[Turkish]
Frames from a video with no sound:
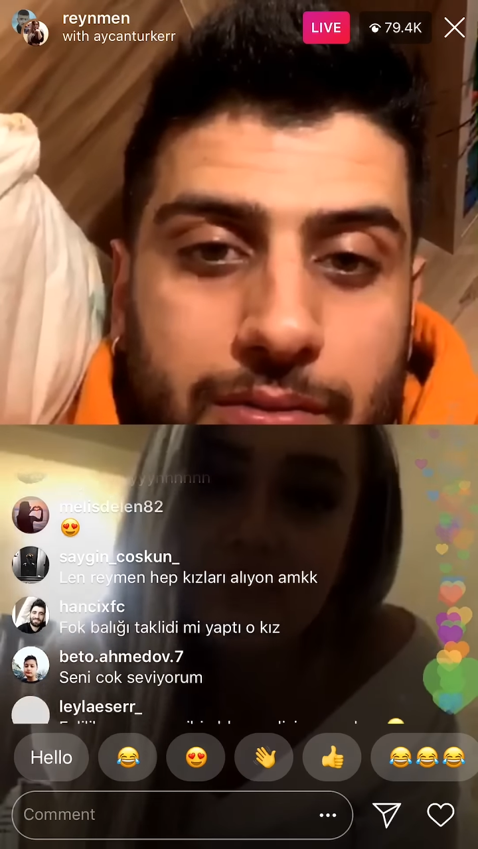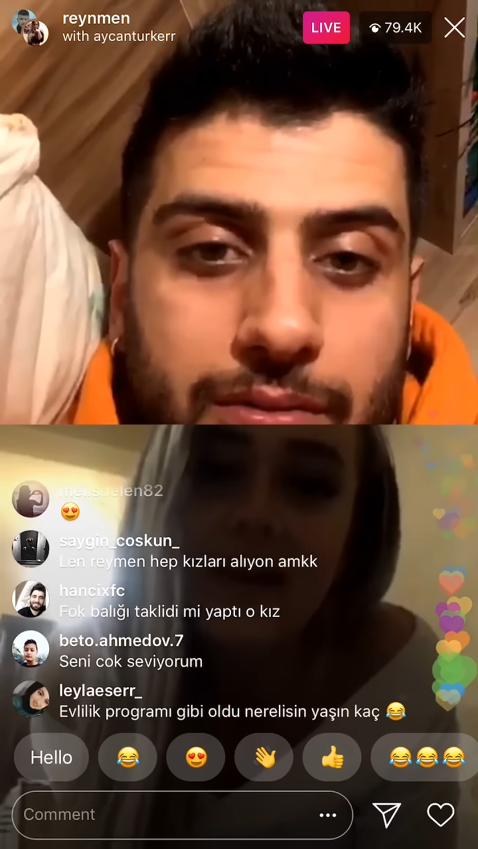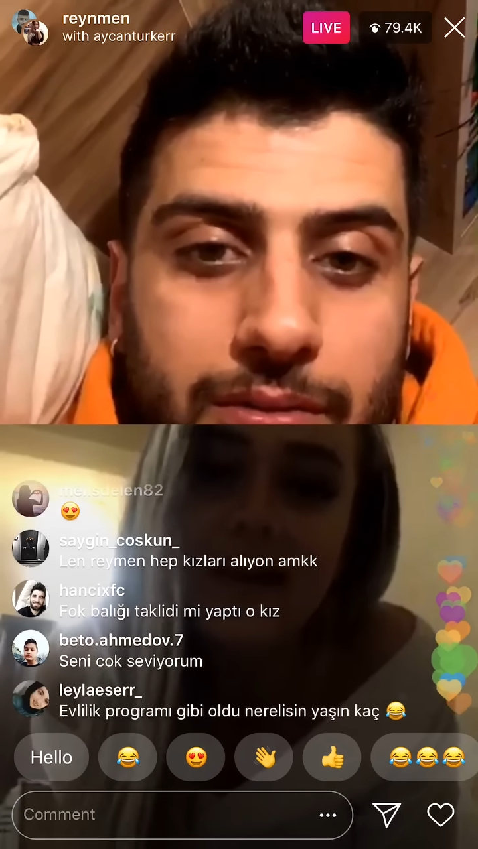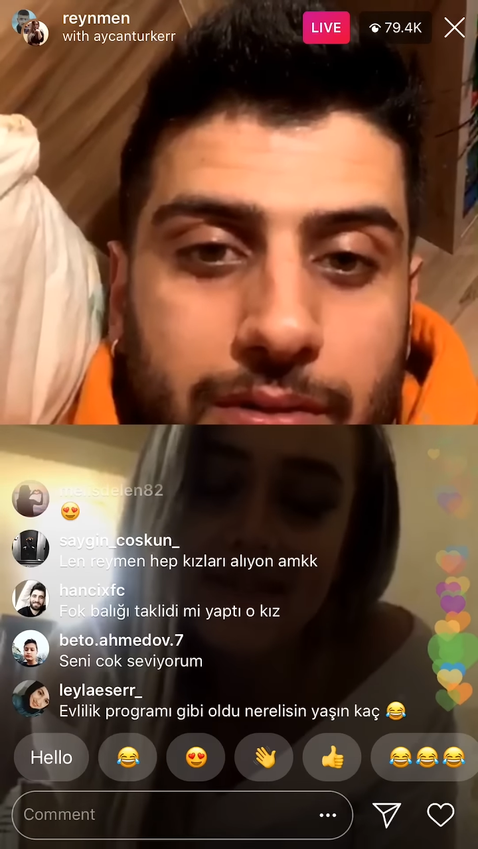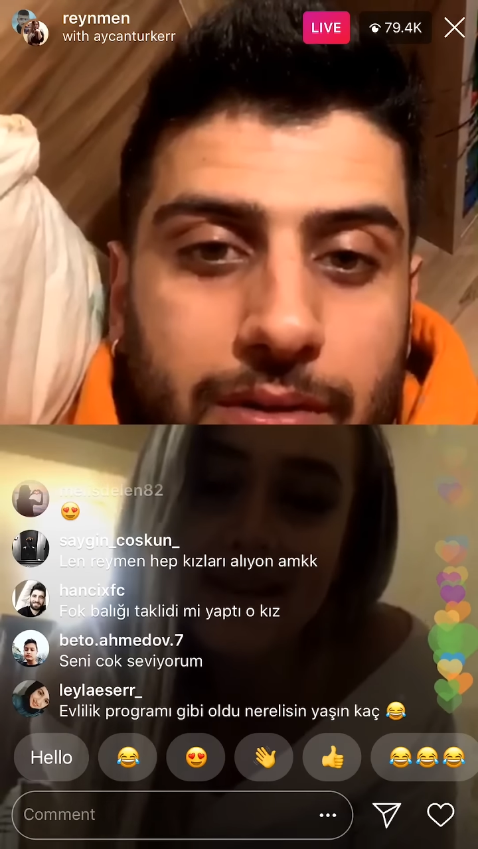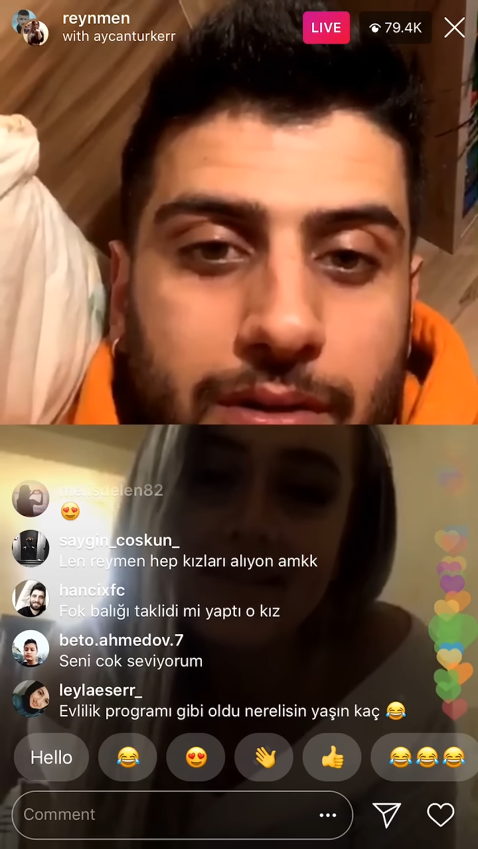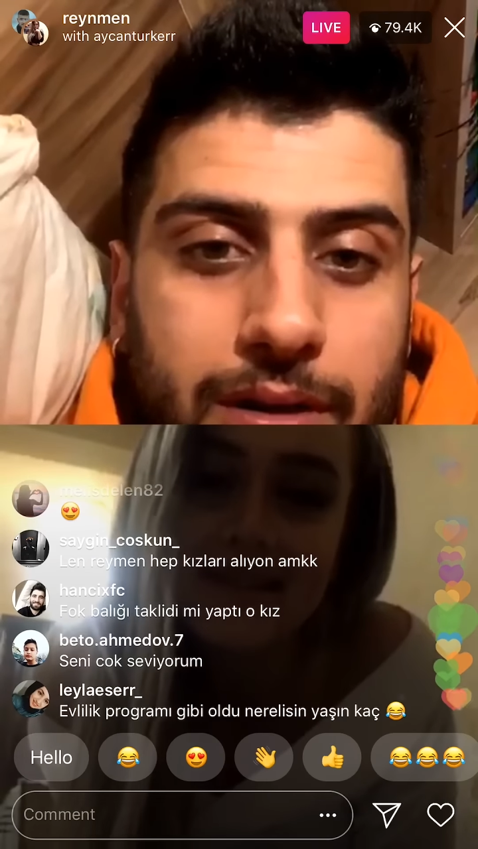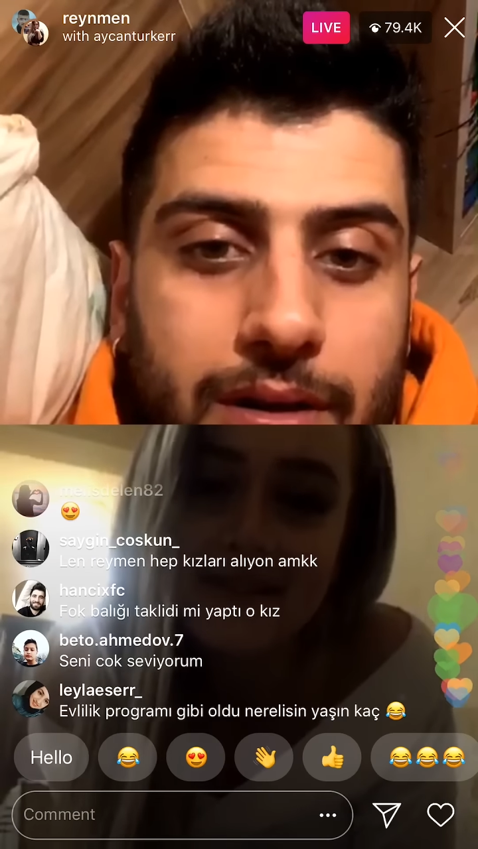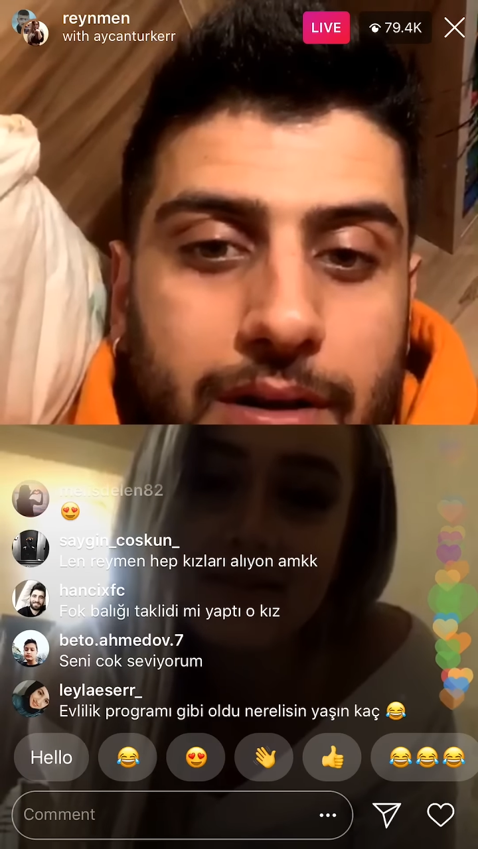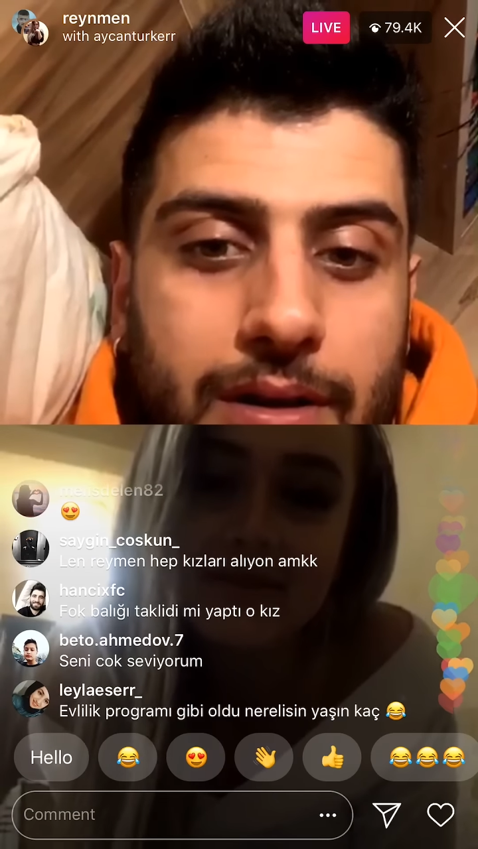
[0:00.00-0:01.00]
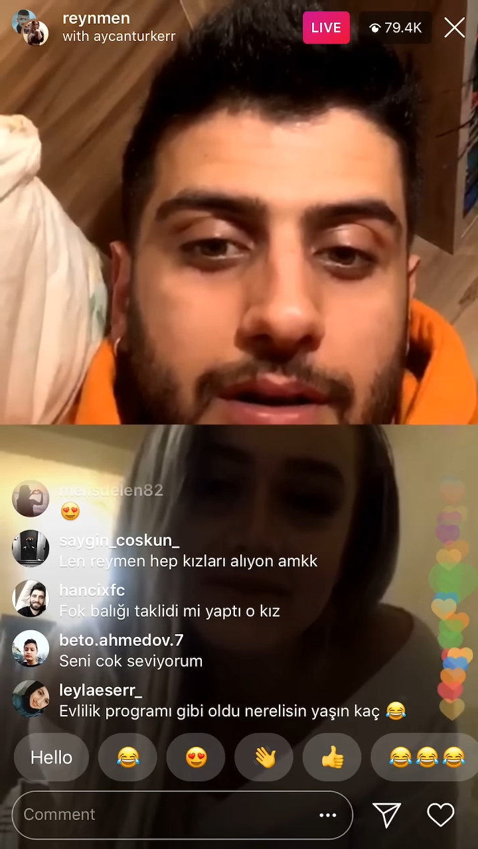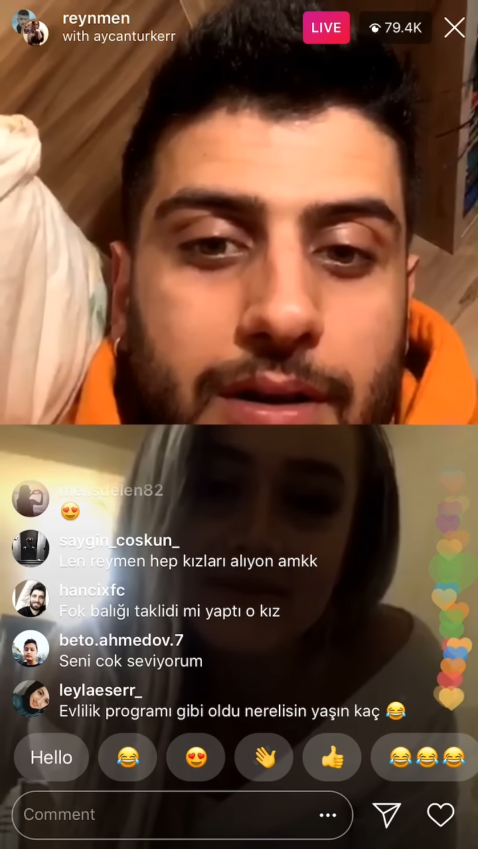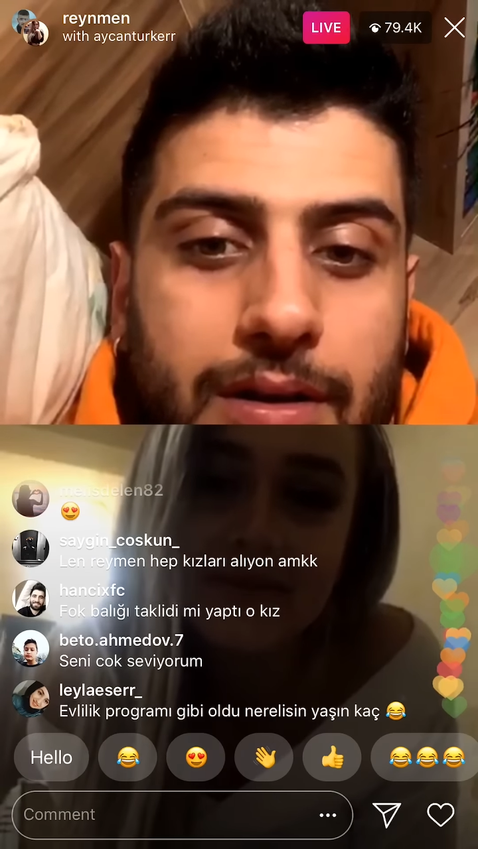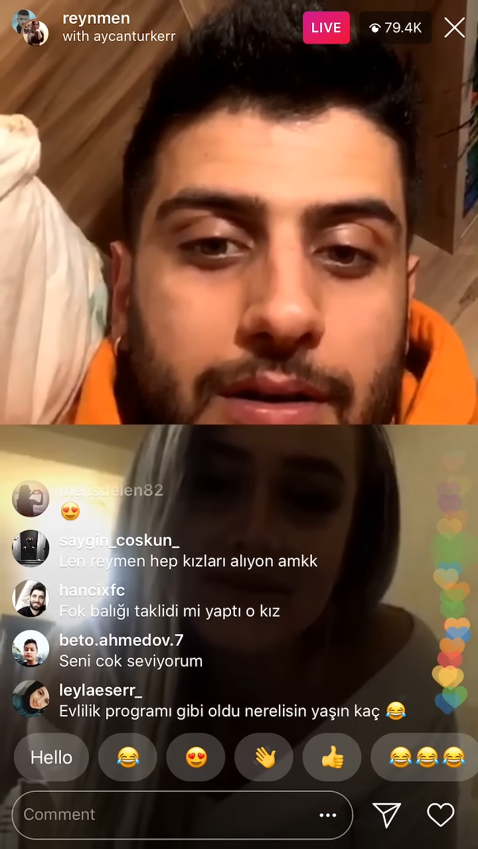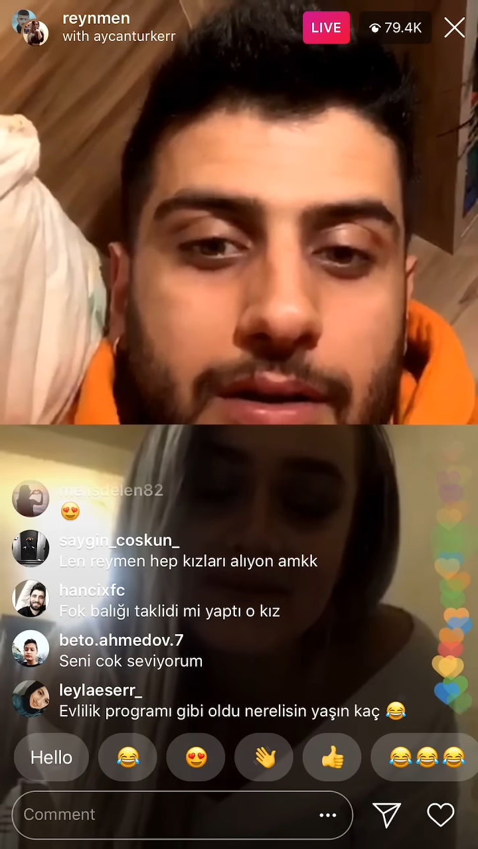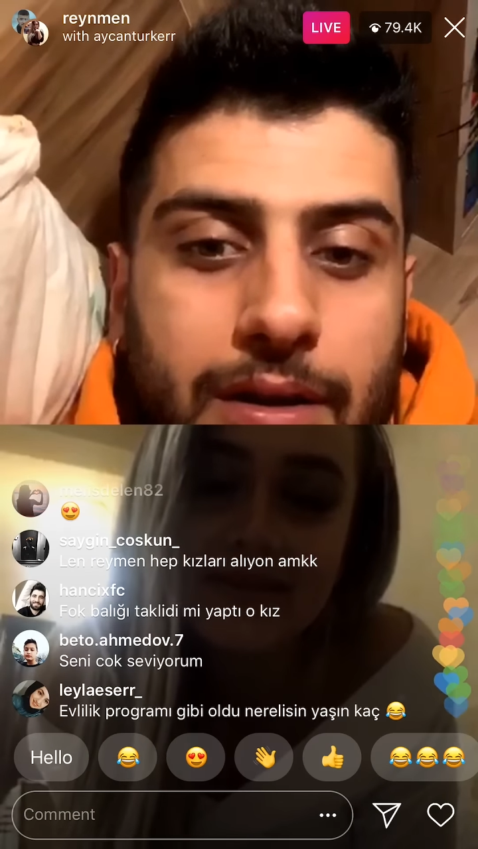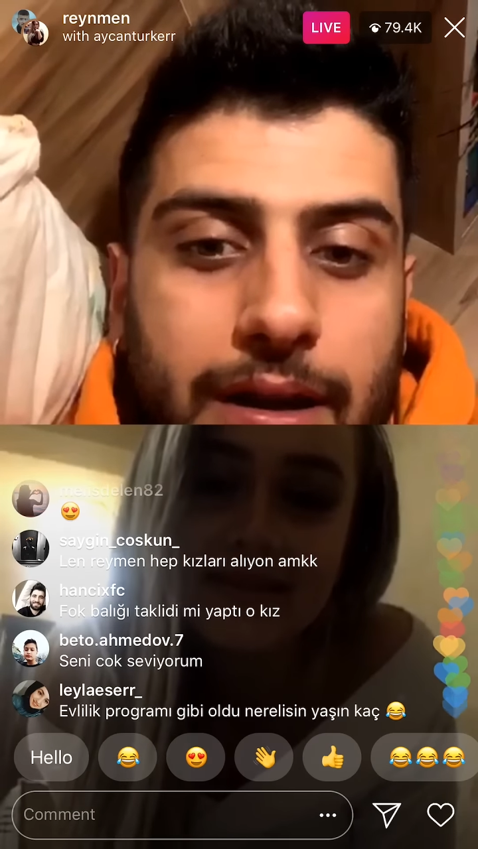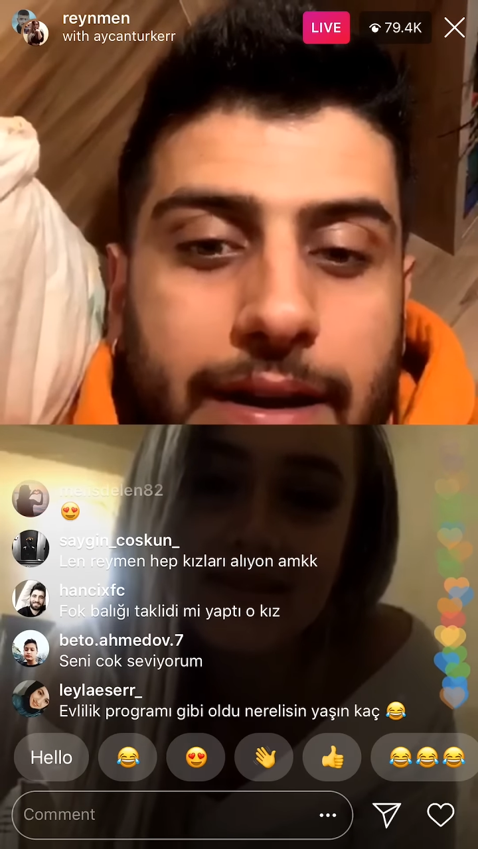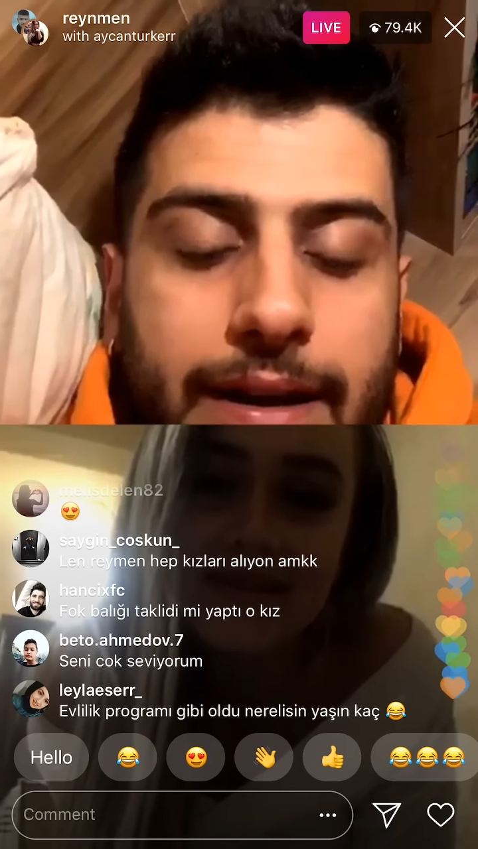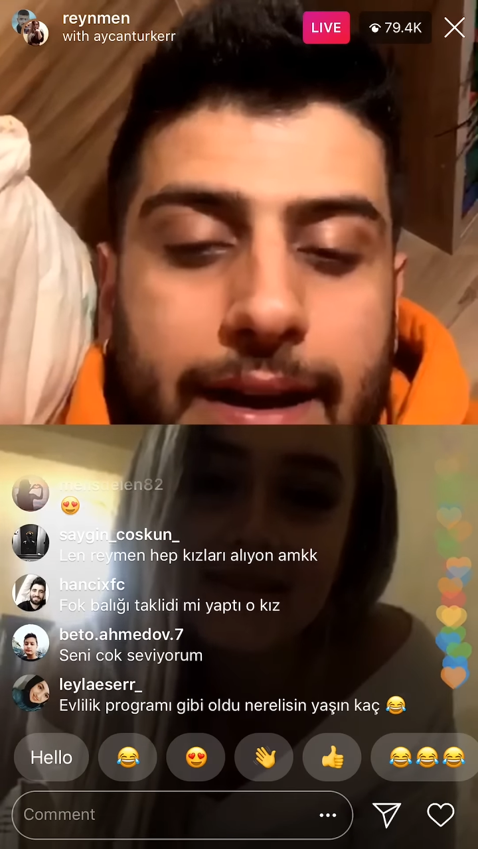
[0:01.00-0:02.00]
Evet. E
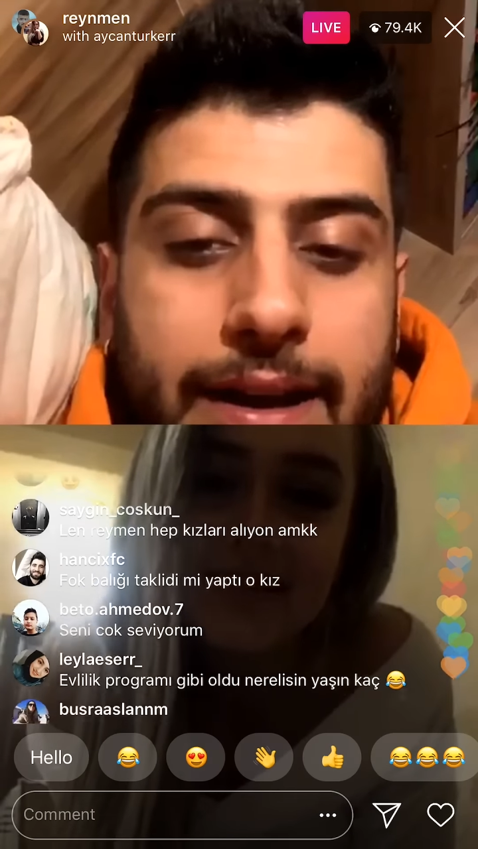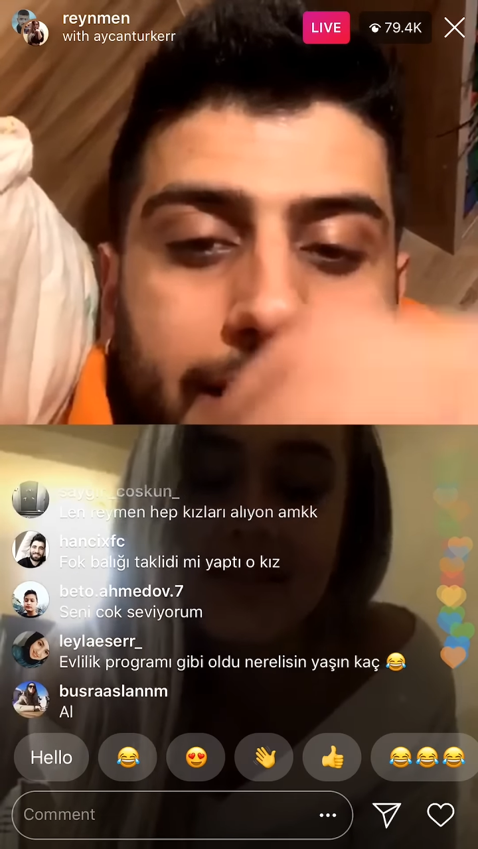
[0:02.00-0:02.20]
herhangi